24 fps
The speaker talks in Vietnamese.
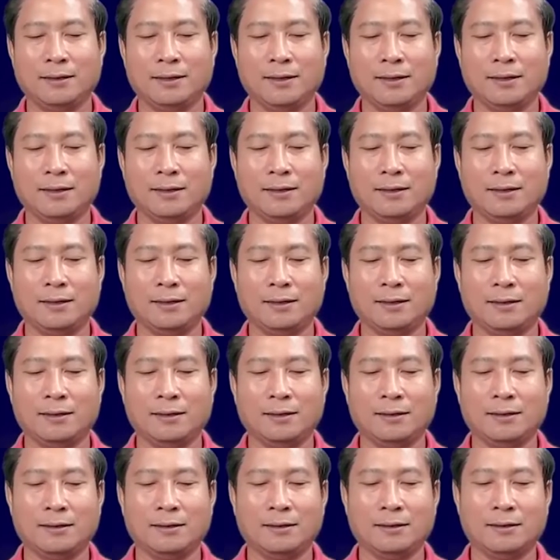
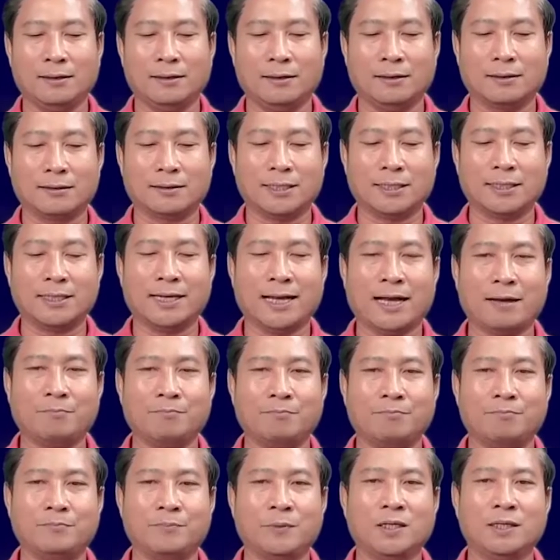ờ chân
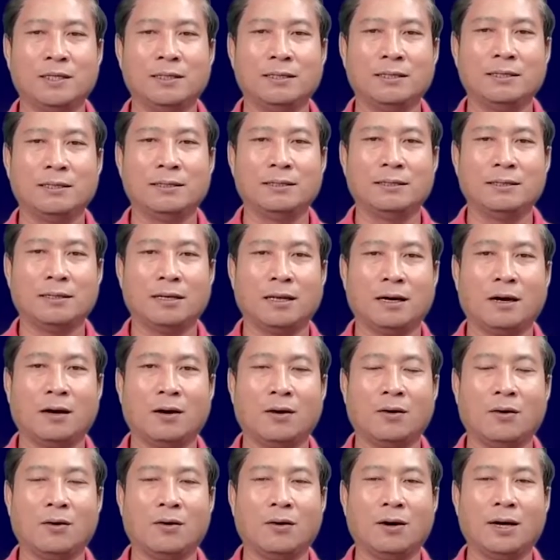năm dương là
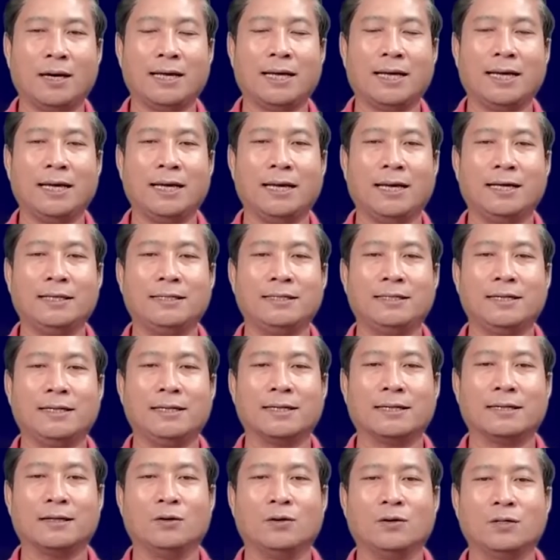o ai hình
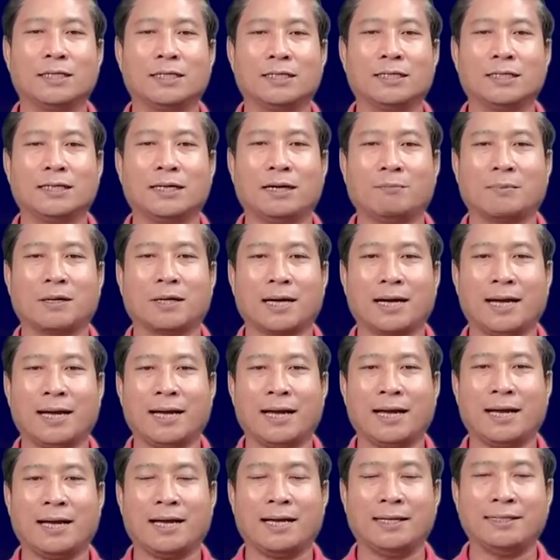tiệt đôi chỉ chân năm là
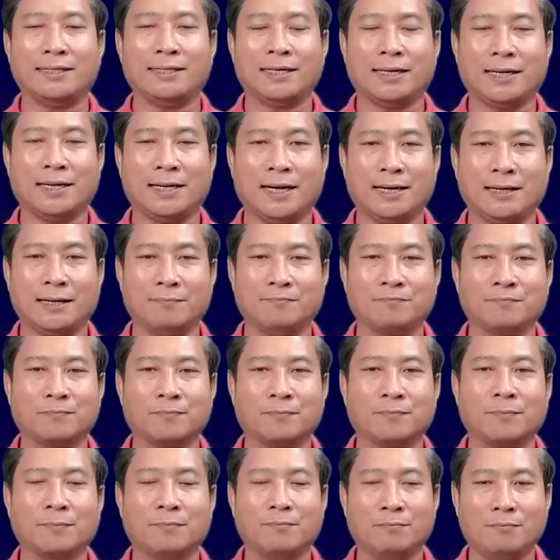ca ấy chẳng á
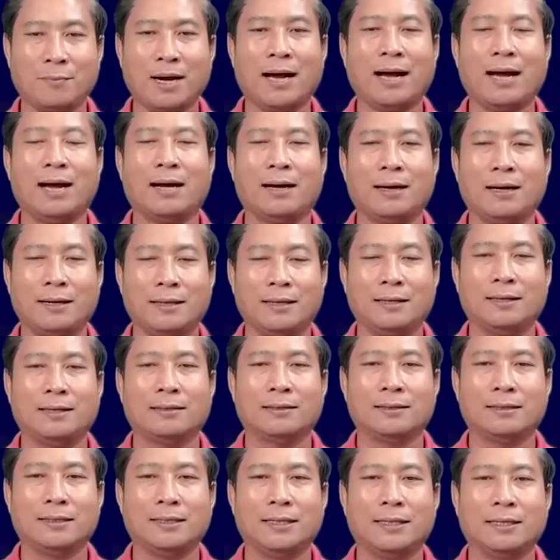bà
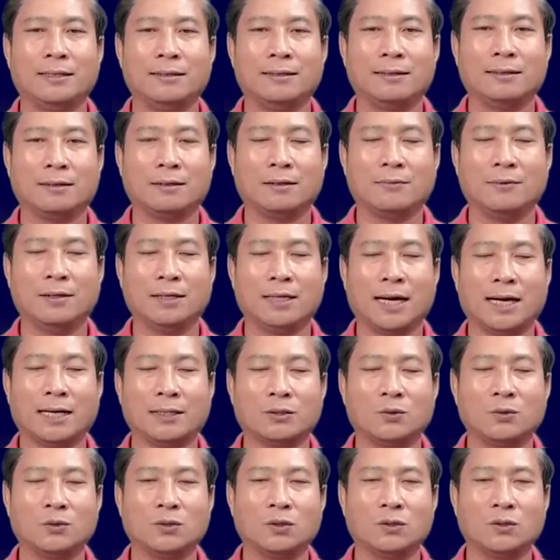chẳng thôi
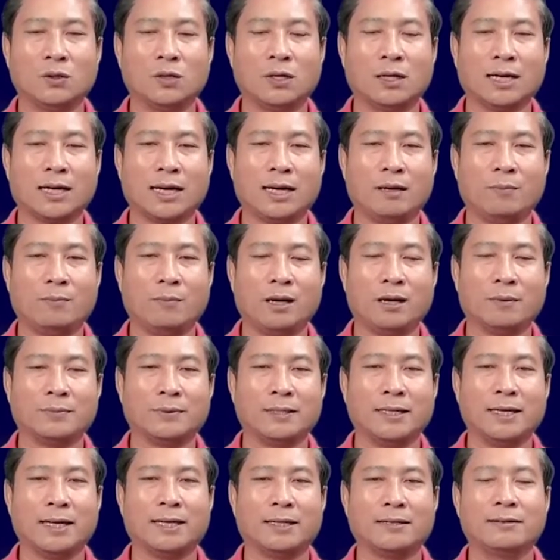ca chuột chuột cài làm ọp
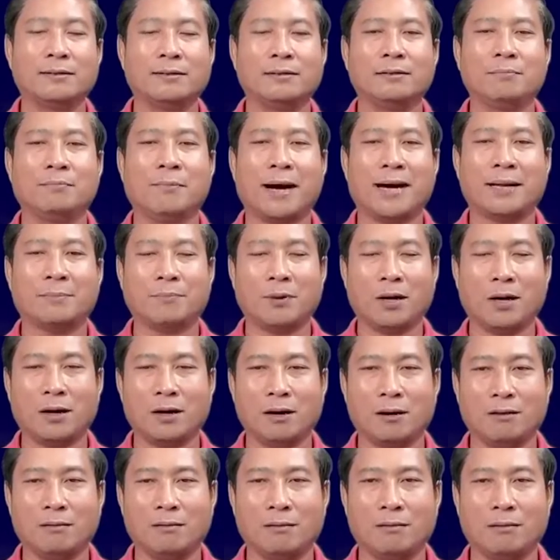tè cứ bán phò
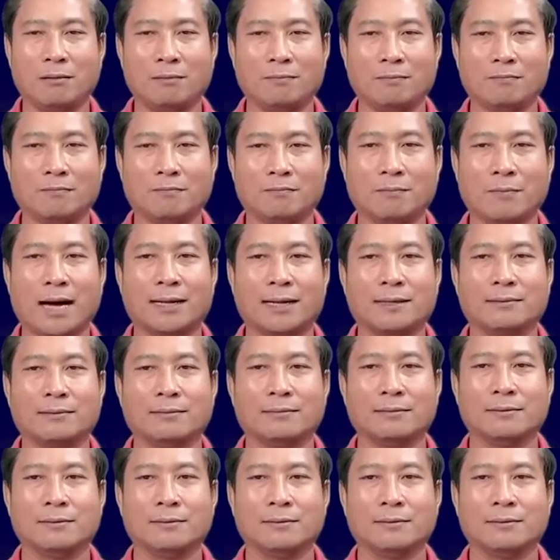là o bạn